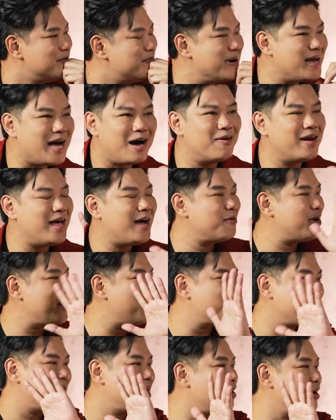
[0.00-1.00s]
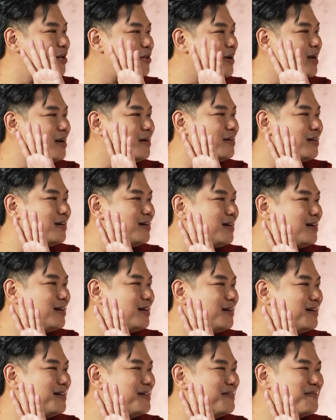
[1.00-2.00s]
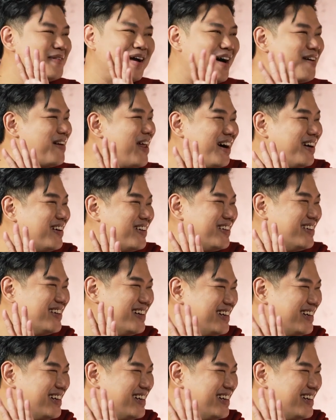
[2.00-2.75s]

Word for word: ไม่เอาแล้วในโรงเรียนร้อยตอนนั้นใช่ครับ ไม่เอาแล้ว